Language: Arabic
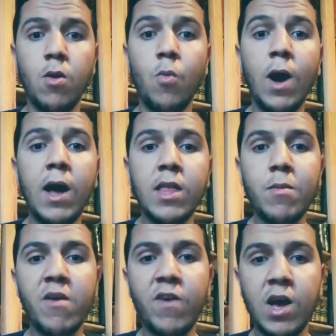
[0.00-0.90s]
وهذا
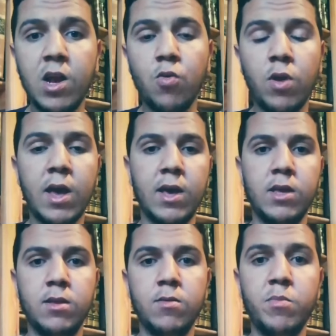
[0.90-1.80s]
ما فعله
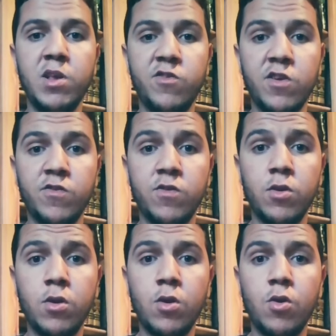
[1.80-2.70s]
القائد بالجيش
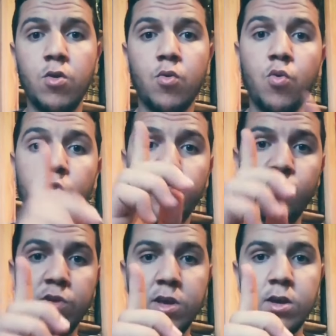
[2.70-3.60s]
كل
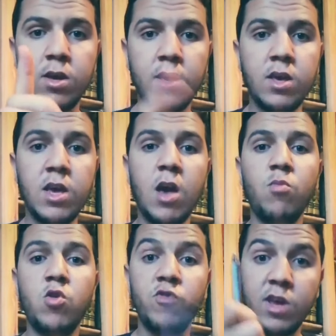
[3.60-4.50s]
جندي
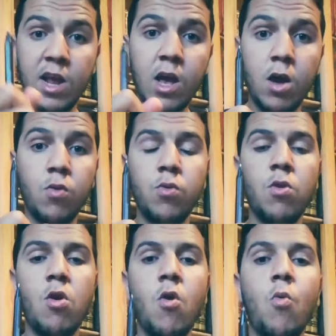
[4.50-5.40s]
يحمل سلاحه
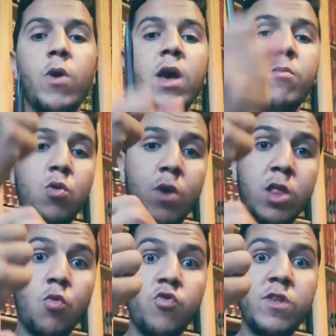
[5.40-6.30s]
ويحمل
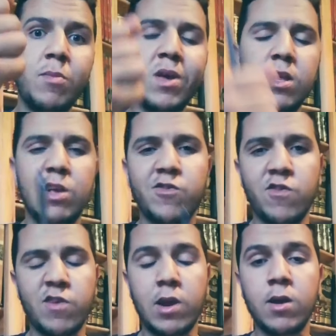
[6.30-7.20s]
واحد الغصن كبير ديال
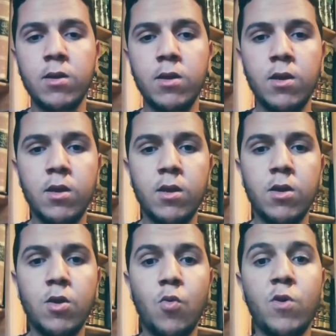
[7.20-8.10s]
الشجره
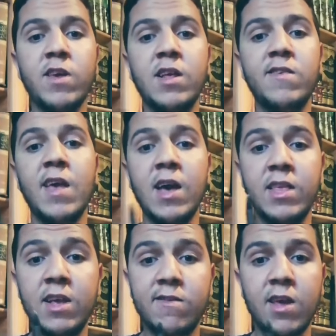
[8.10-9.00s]
وصلت ساعه
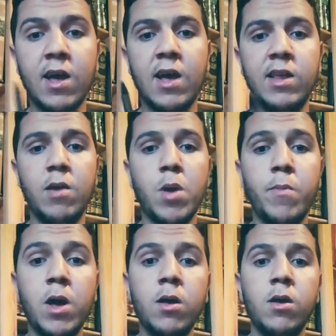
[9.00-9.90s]
ديال الزرقاء
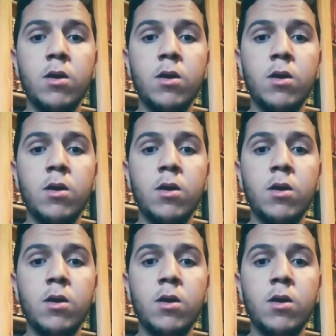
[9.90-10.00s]
اليمامه